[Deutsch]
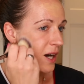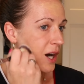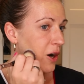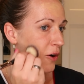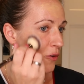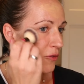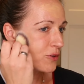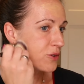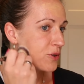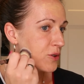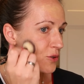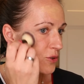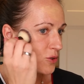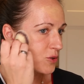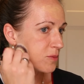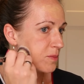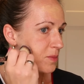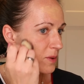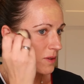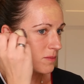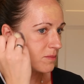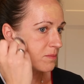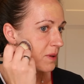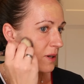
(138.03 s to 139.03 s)
auf
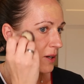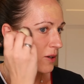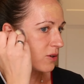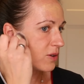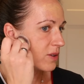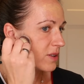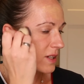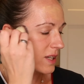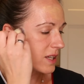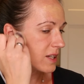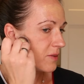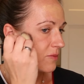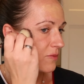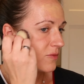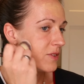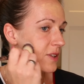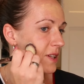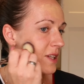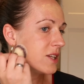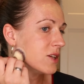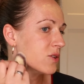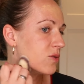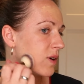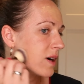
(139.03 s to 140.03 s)
YouTube bei irgendeinem
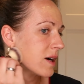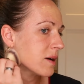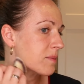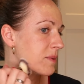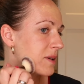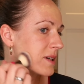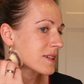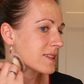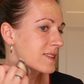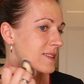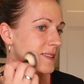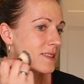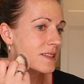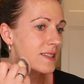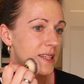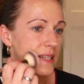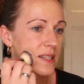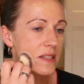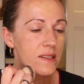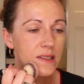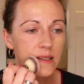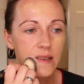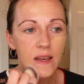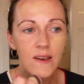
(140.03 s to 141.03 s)
Video einmal
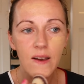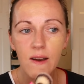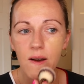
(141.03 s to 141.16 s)
gesehen